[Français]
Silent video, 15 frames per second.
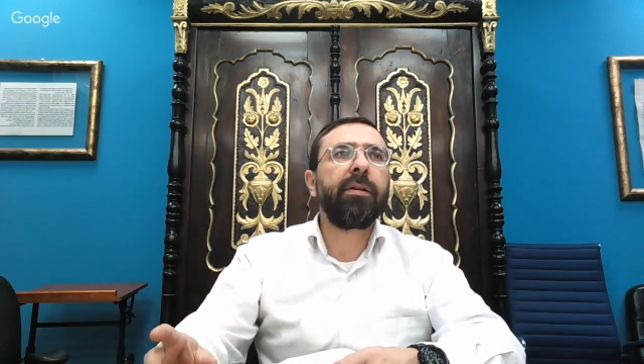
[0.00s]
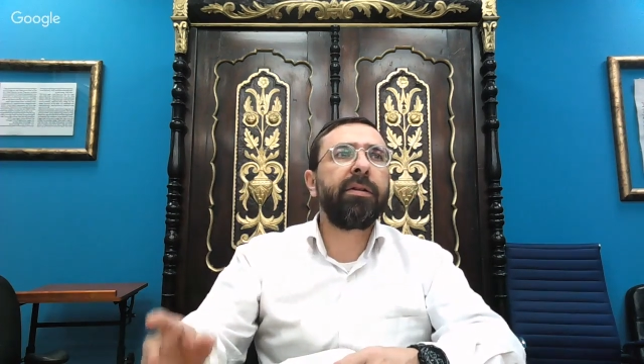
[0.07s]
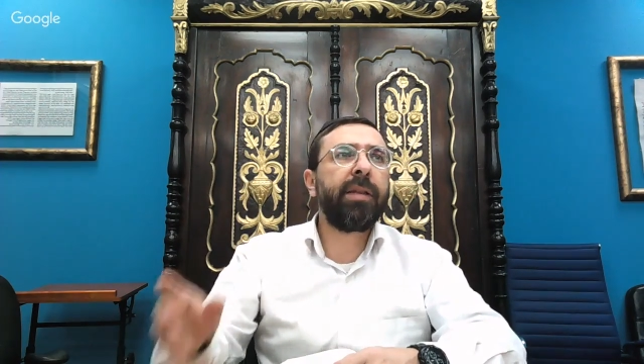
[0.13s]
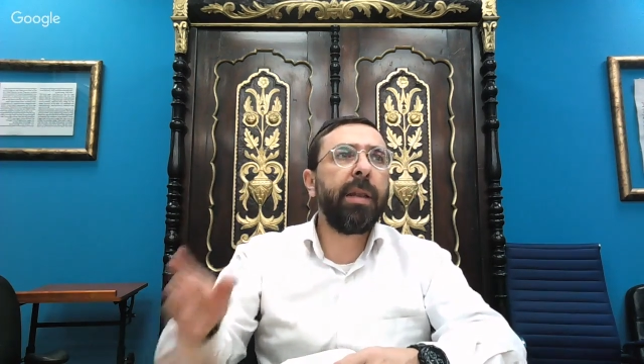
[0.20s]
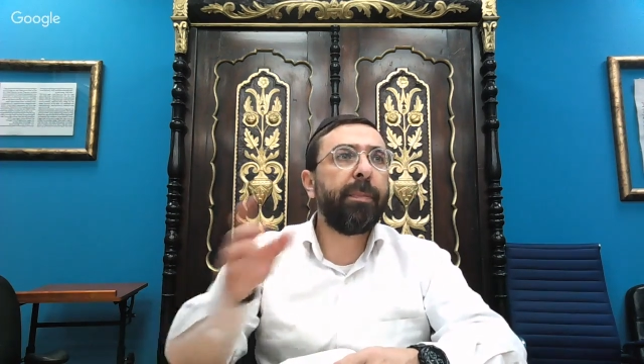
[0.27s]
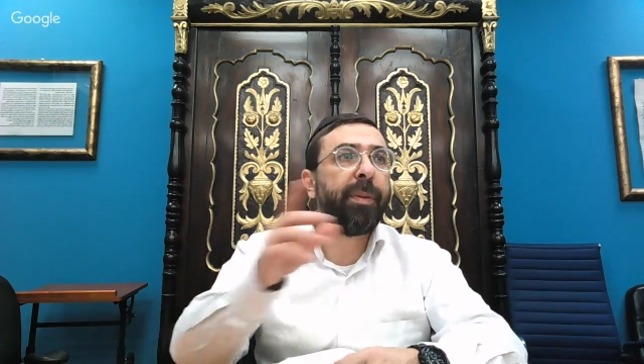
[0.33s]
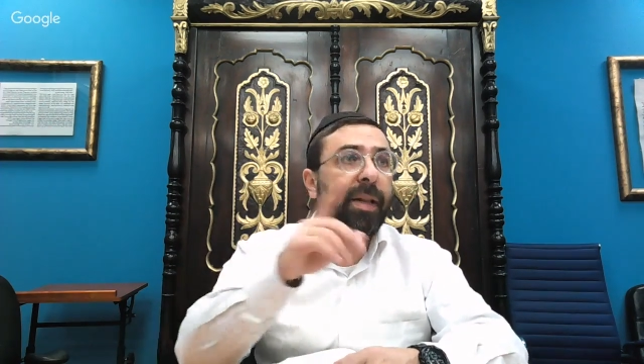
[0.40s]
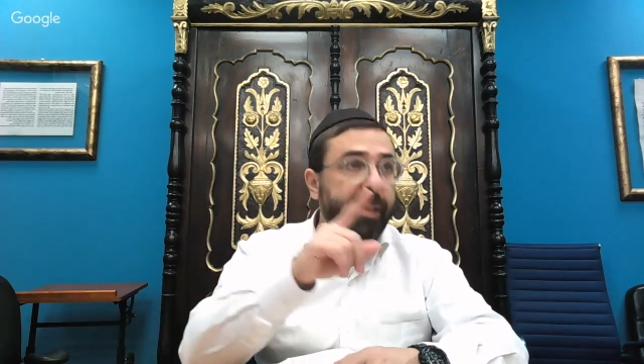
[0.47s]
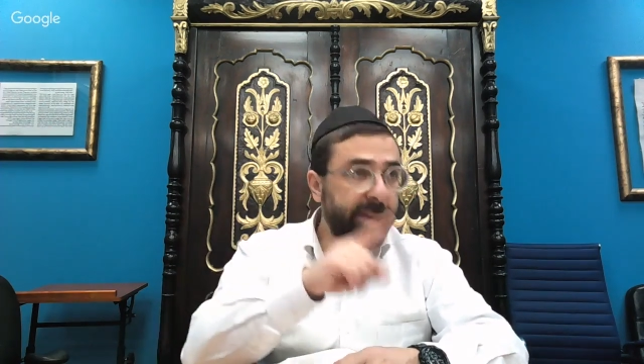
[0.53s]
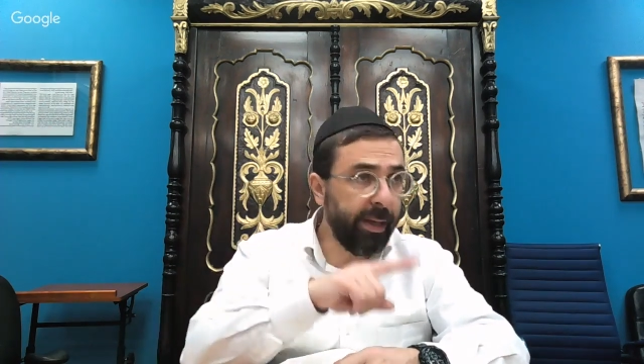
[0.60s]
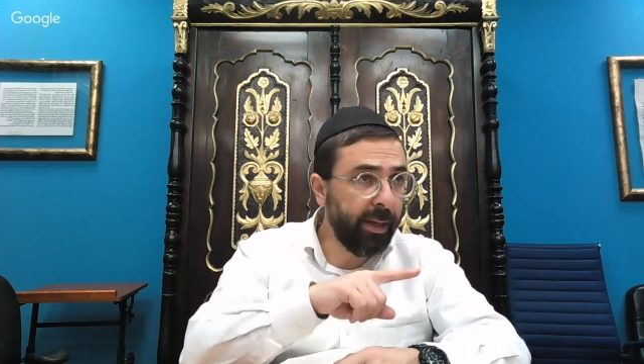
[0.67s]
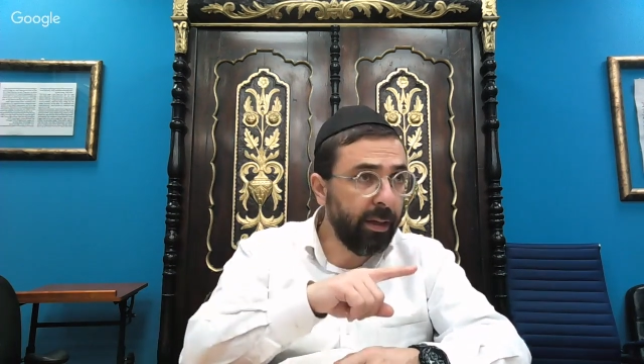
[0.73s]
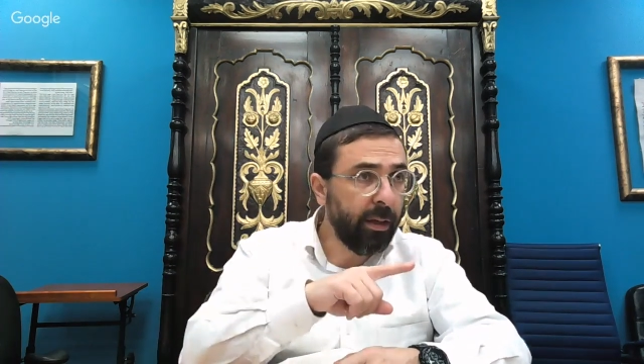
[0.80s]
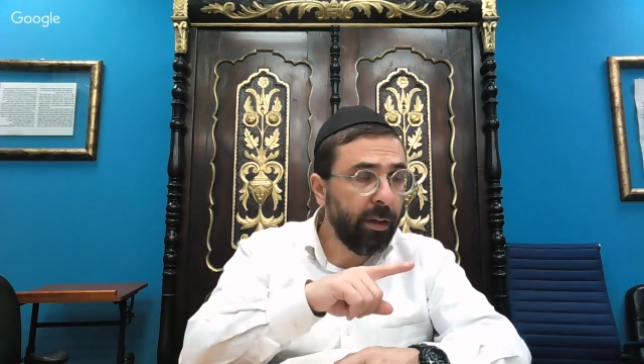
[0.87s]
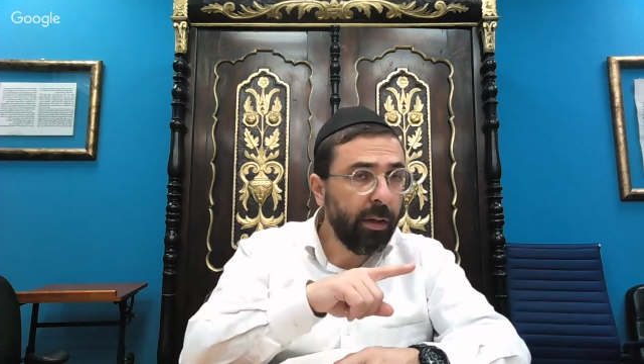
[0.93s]

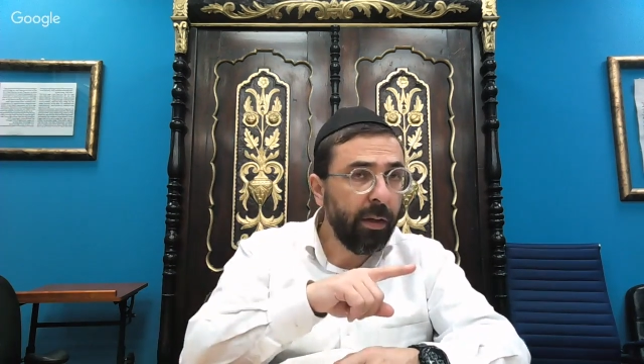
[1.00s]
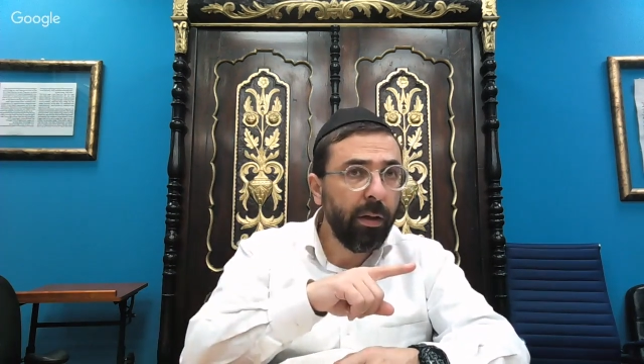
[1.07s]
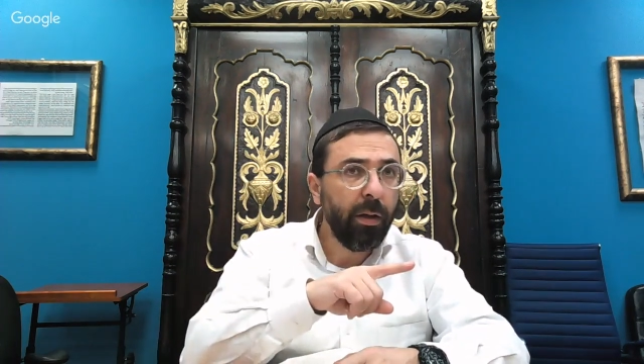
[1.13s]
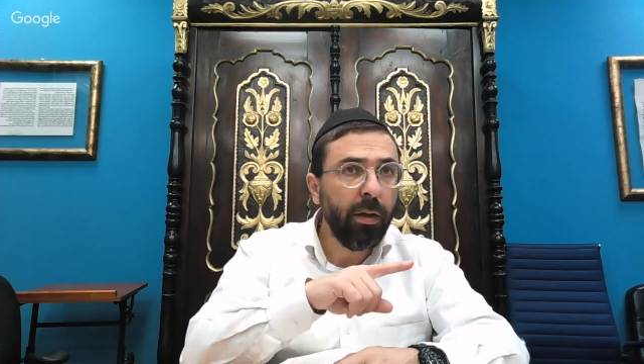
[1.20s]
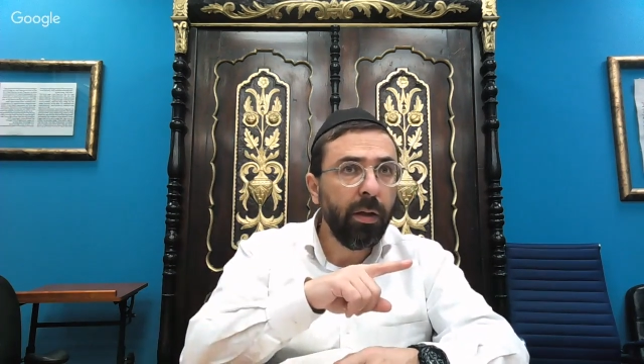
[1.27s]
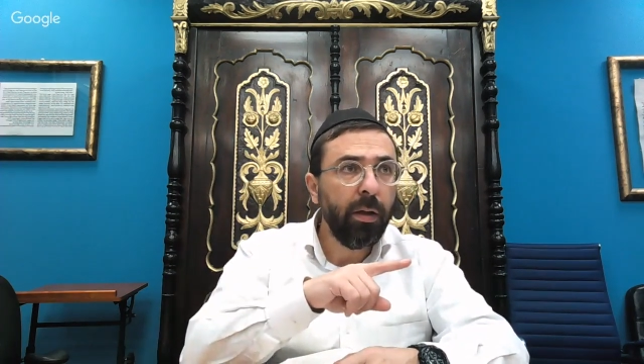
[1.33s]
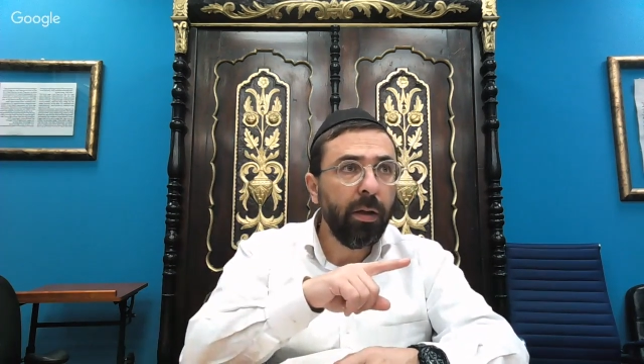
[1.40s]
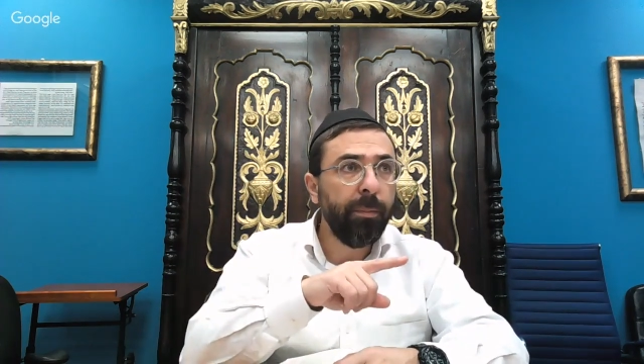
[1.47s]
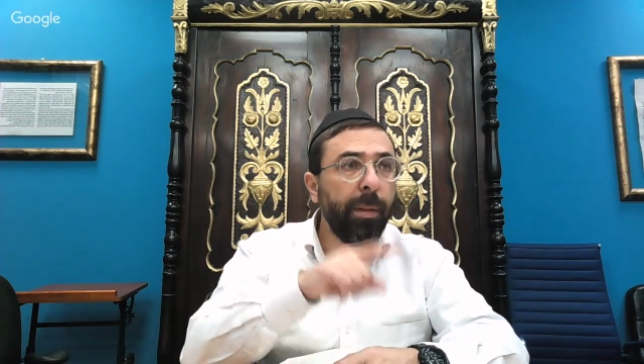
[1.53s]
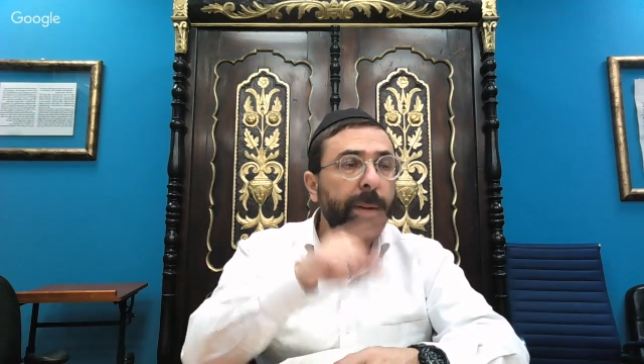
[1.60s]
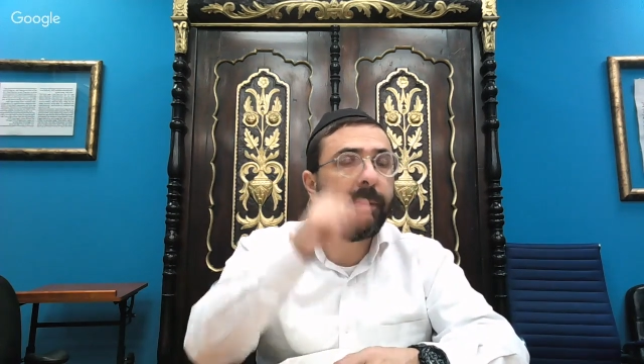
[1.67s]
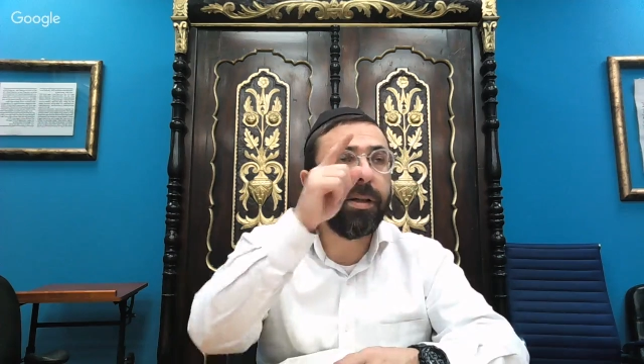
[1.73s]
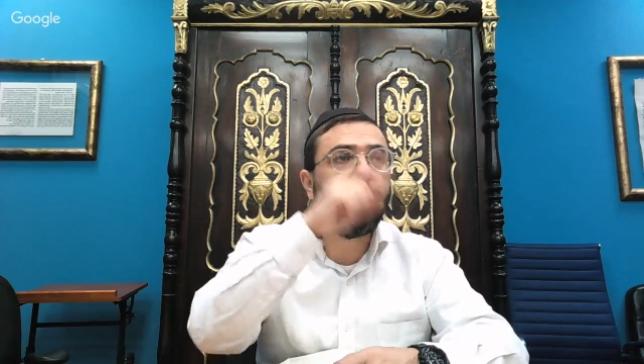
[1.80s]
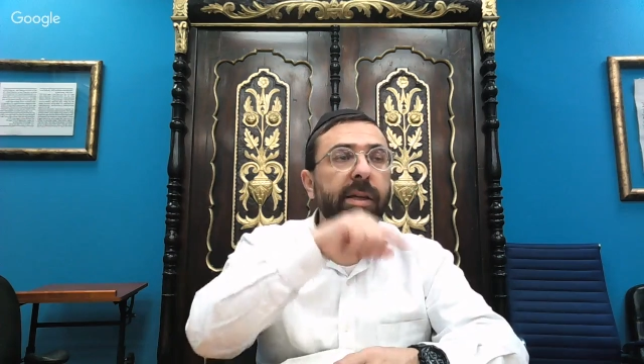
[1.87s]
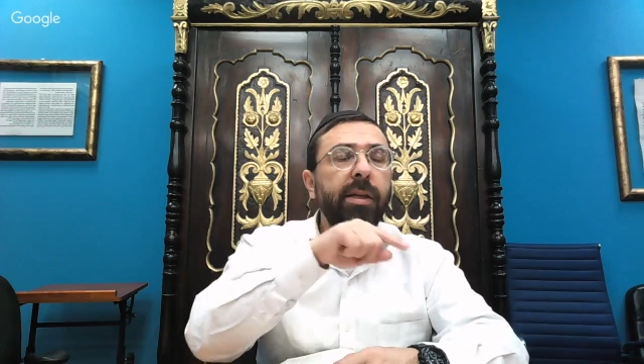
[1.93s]
déplacé, même
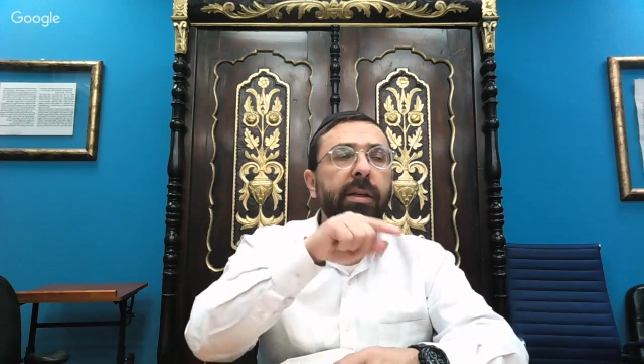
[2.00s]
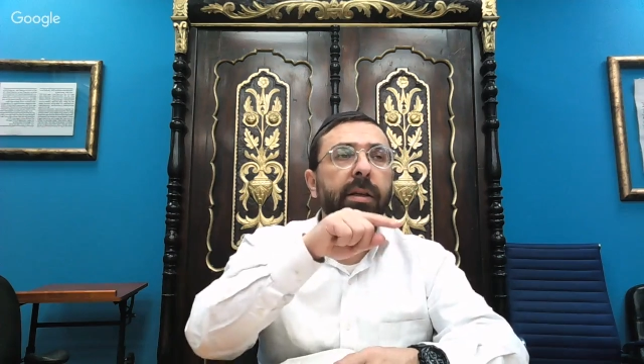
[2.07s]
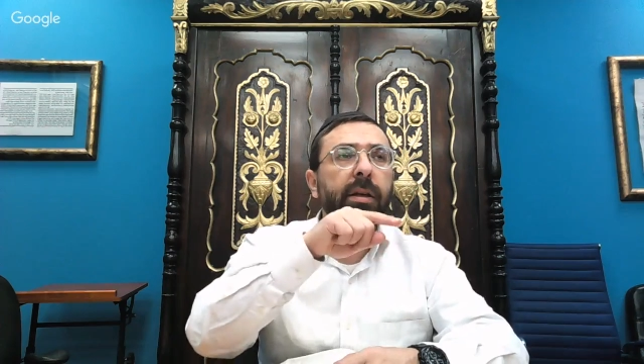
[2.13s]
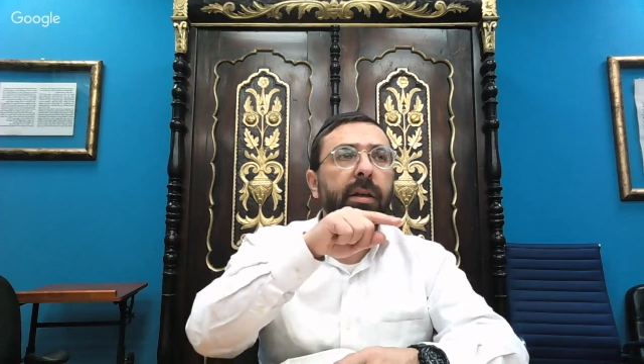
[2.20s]
si